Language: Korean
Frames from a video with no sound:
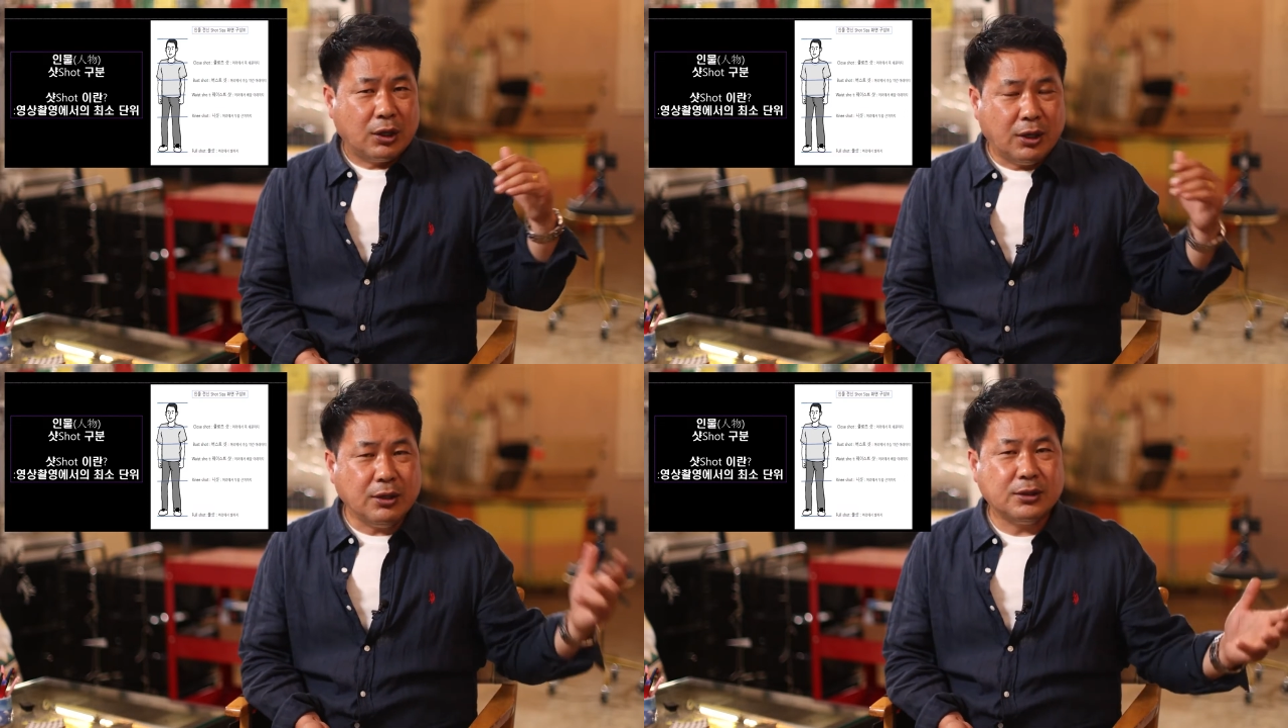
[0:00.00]

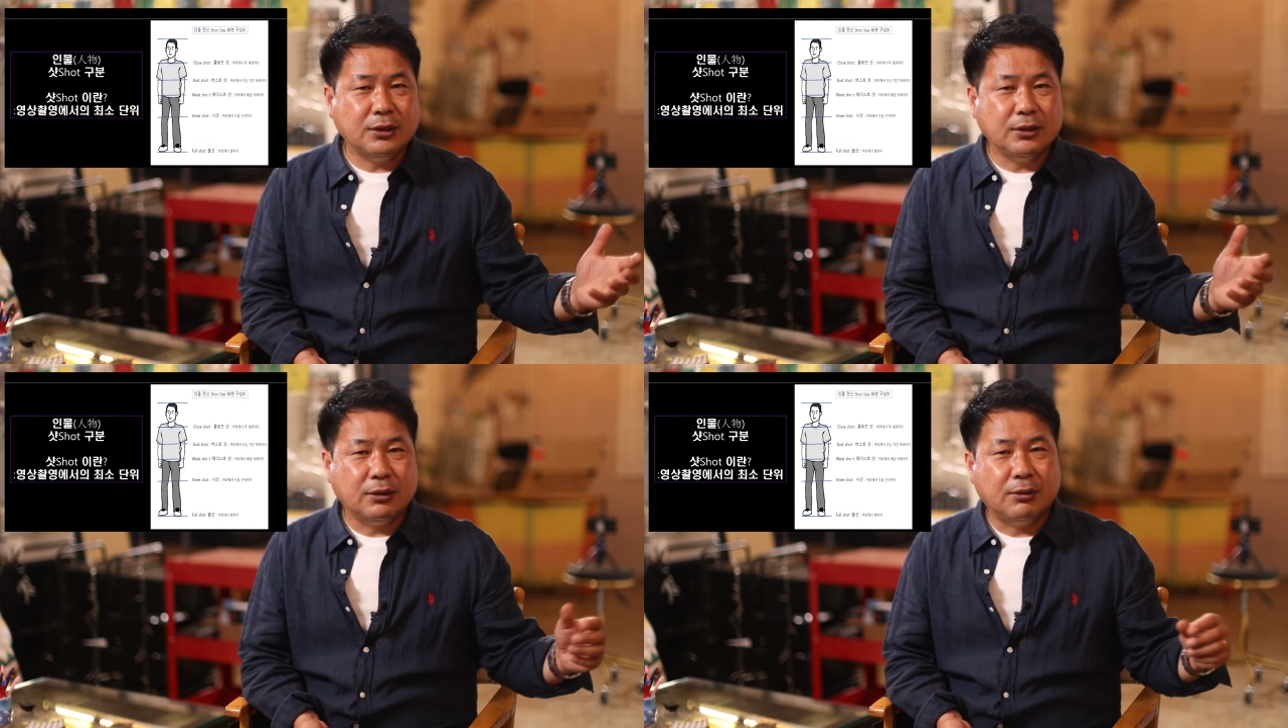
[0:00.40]

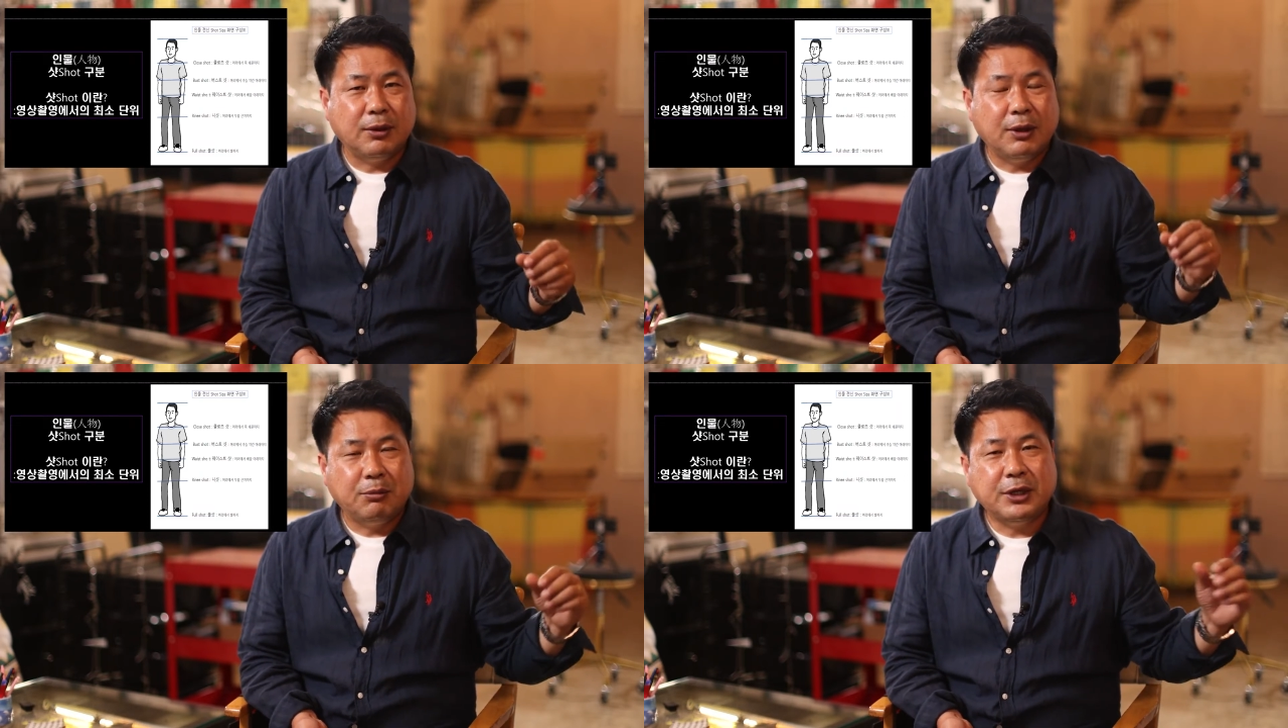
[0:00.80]
컷은
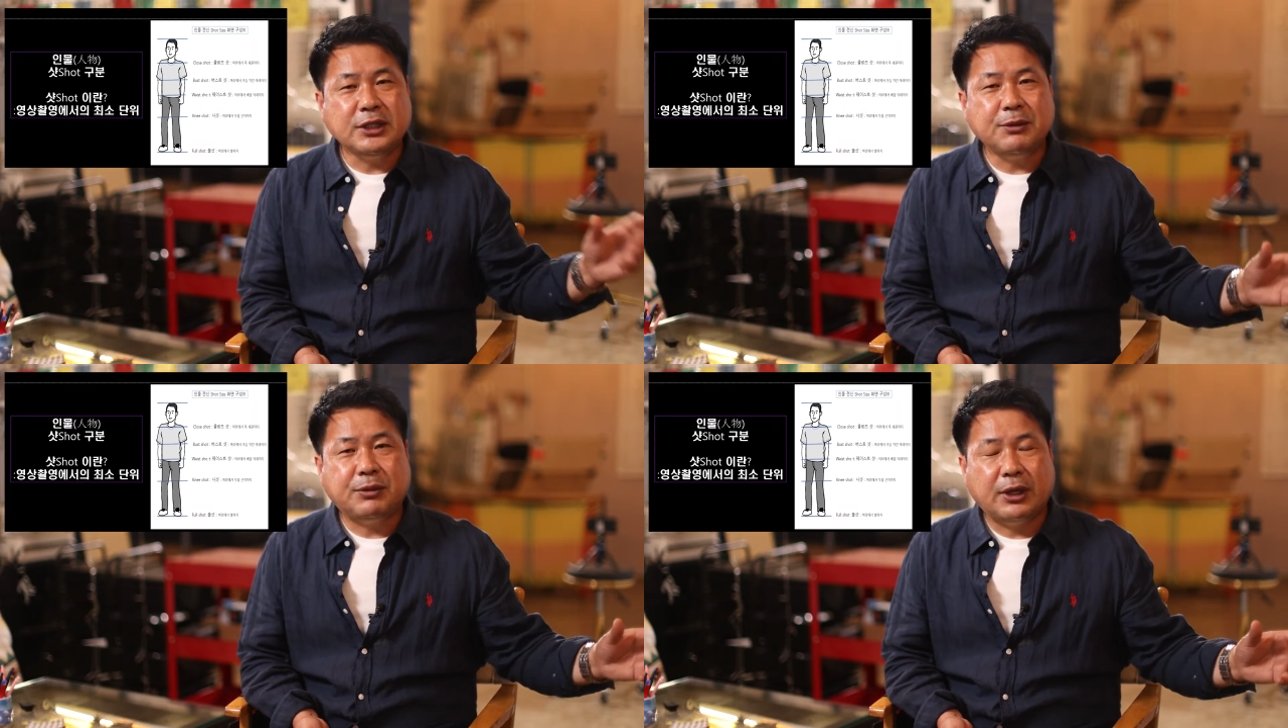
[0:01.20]

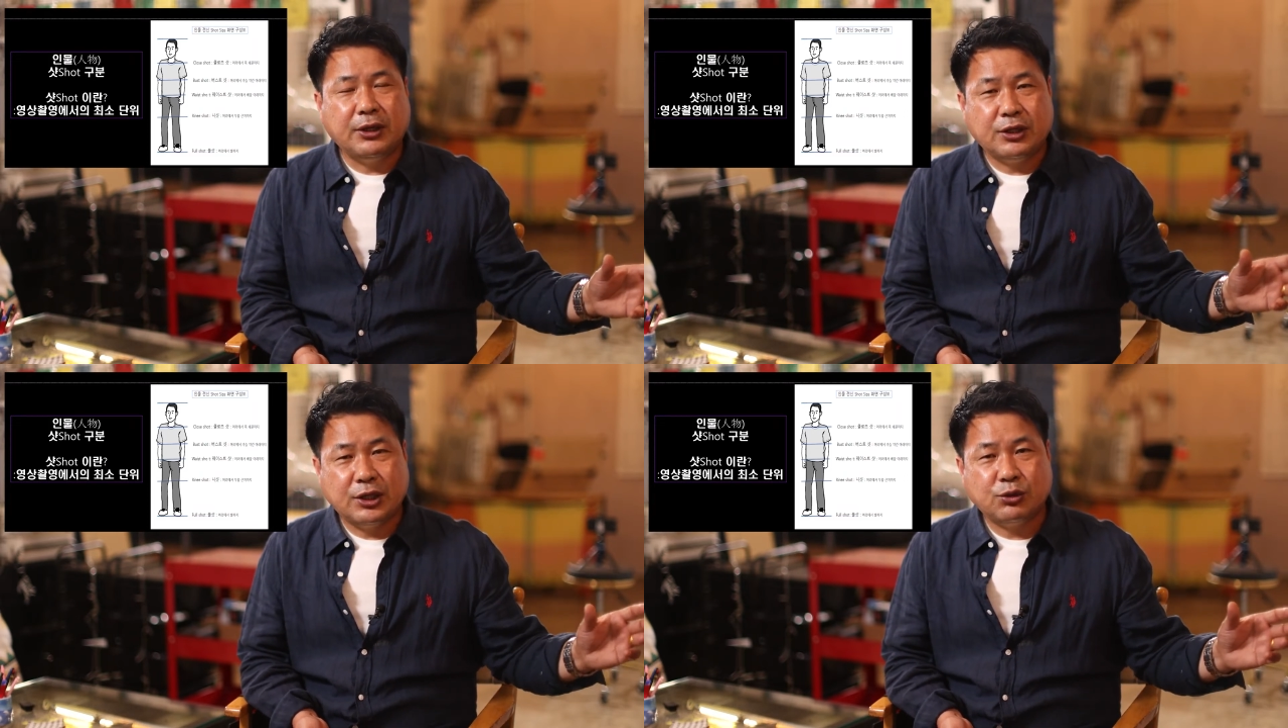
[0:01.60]
편집
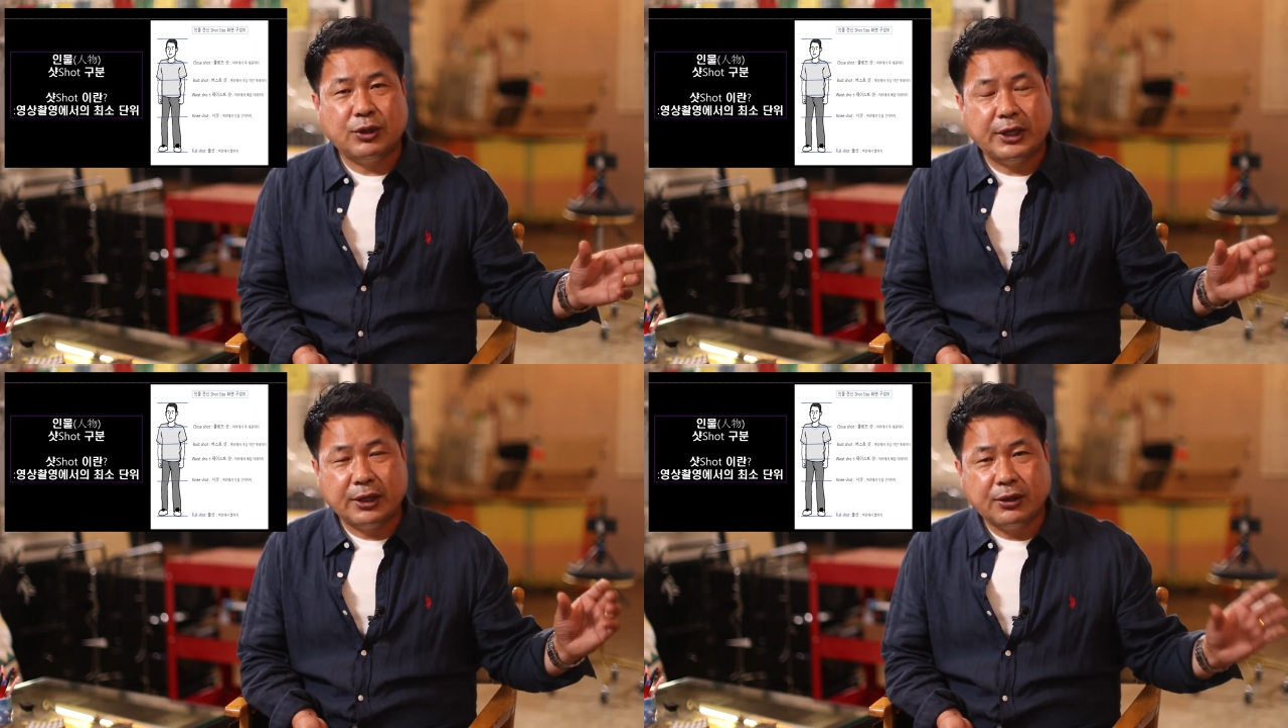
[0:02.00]
단위의 최소
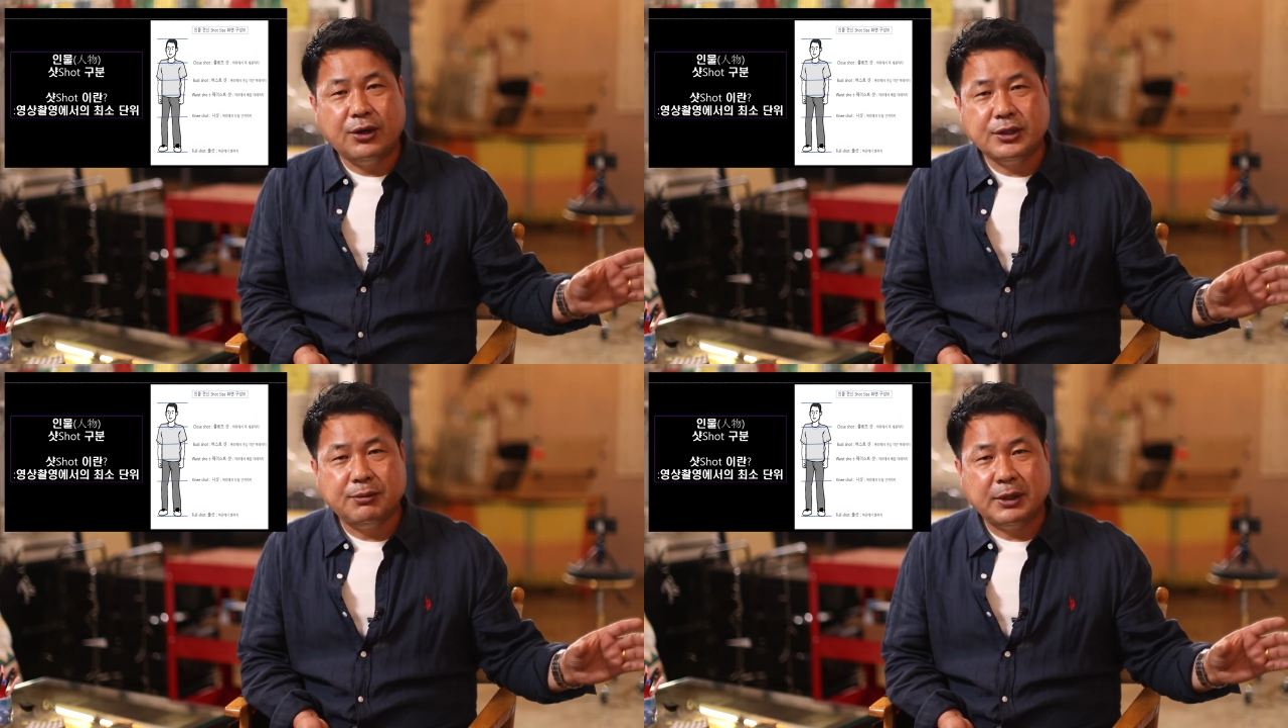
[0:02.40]
단위가
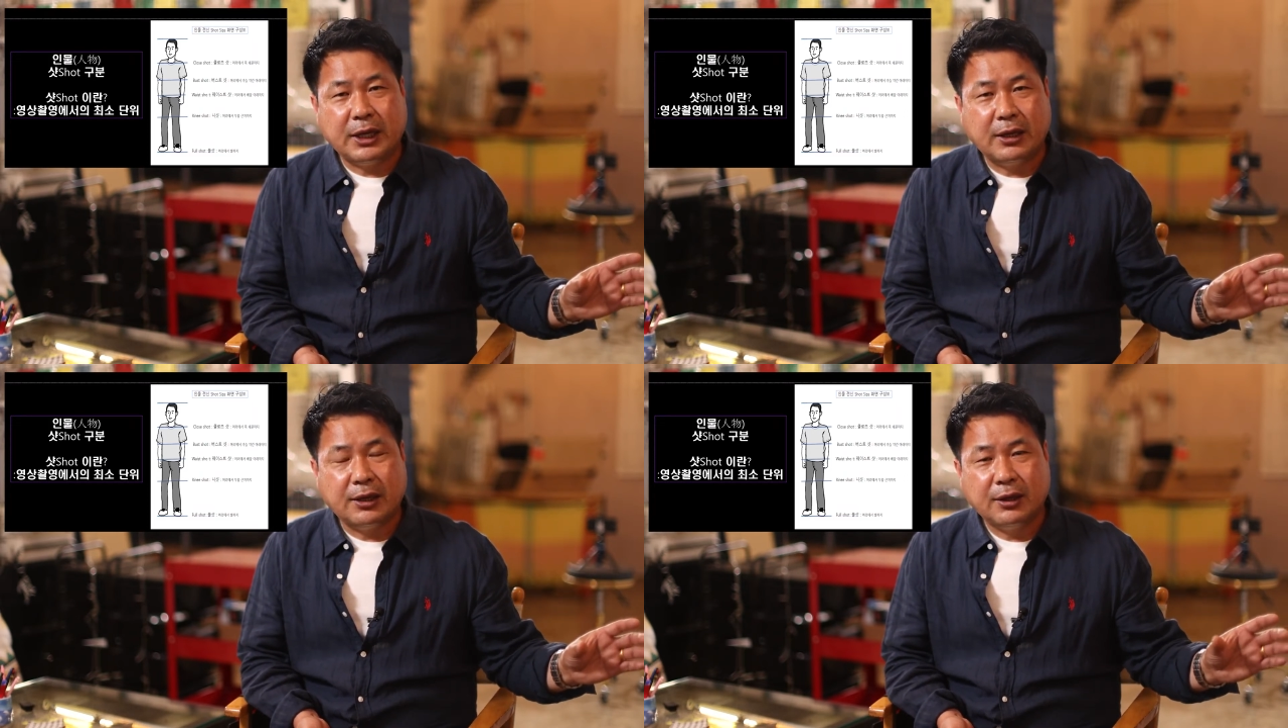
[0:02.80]

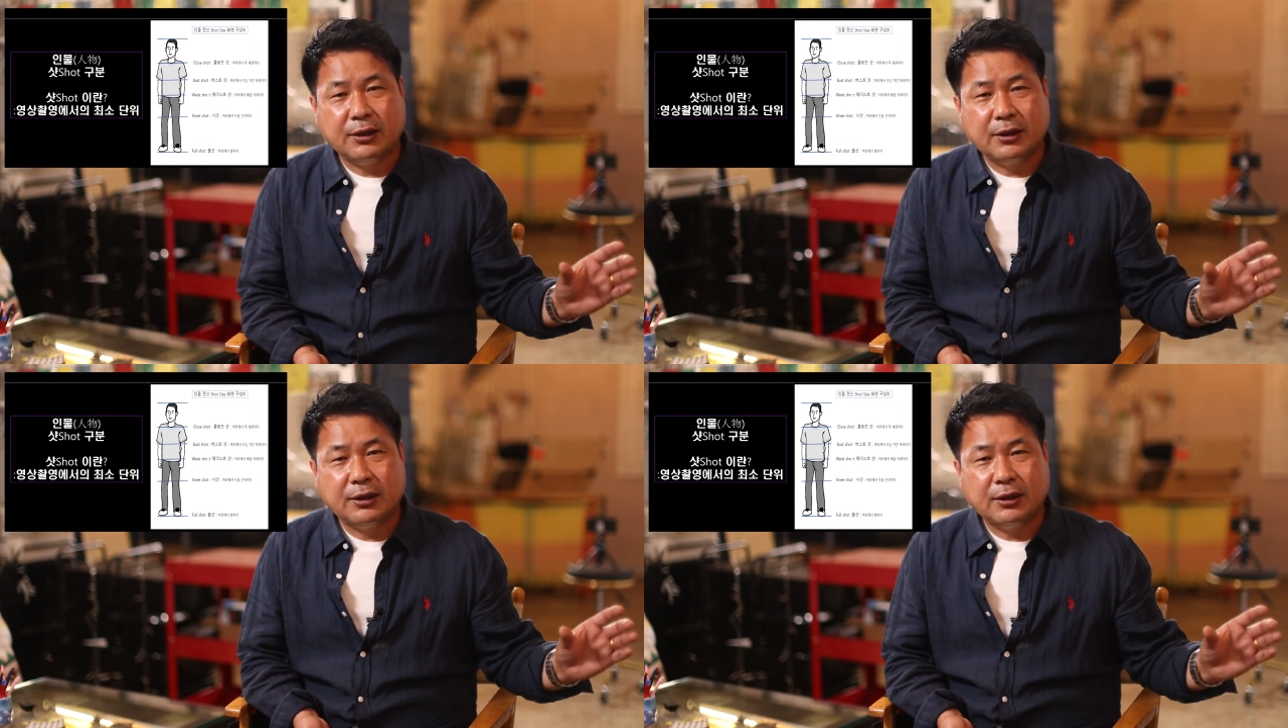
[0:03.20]
컷입니다.